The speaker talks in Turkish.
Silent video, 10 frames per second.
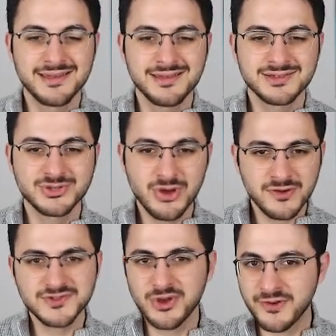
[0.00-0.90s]
Surf
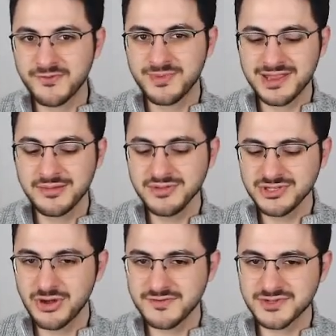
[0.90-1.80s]
surf. Bildiğimiz
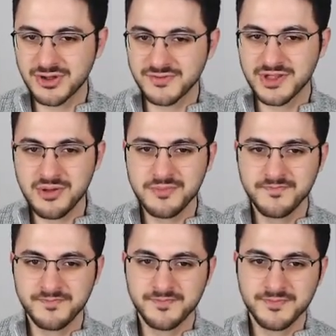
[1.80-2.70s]
surf surf tamam
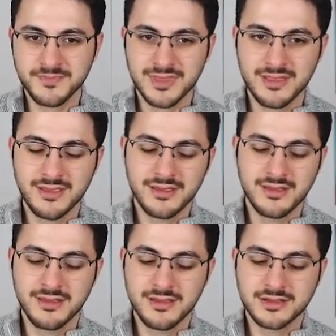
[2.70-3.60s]

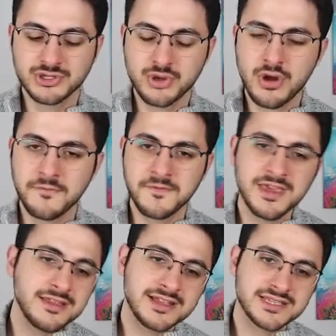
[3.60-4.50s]

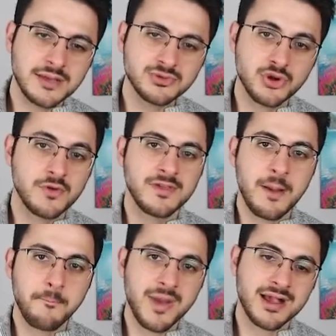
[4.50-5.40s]
Surfing desem surf
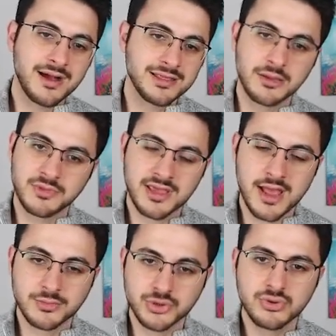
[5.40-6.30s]
yapmak anlamına
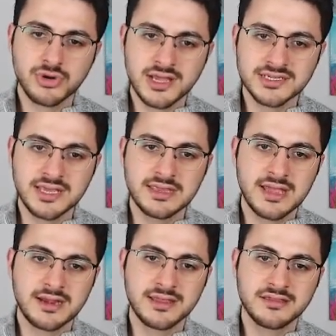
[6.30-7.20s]
gelmiş olur. Ayrıca
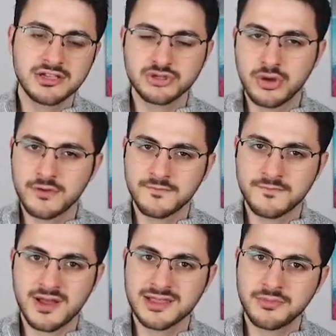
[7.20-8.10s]
internette surf
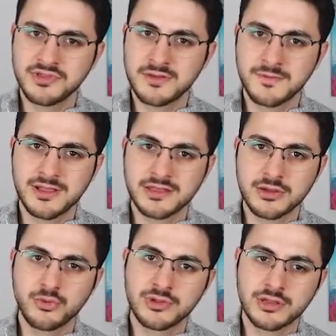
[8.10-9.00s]
anlamında falan
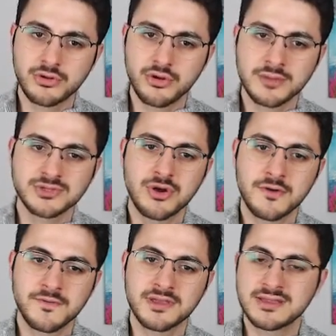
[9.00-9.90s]
da kullanılıyor. I'm
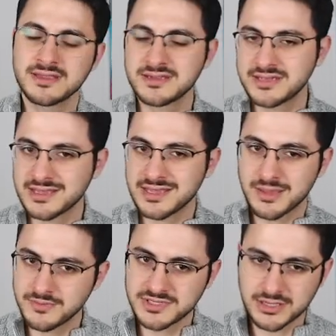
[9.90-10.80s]
surfing the internet
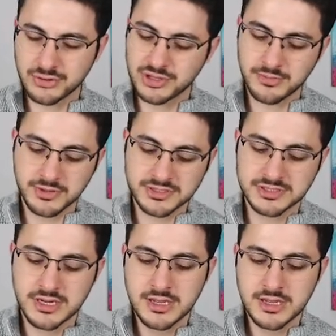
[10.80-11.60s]
gibi bir şey de olabilir.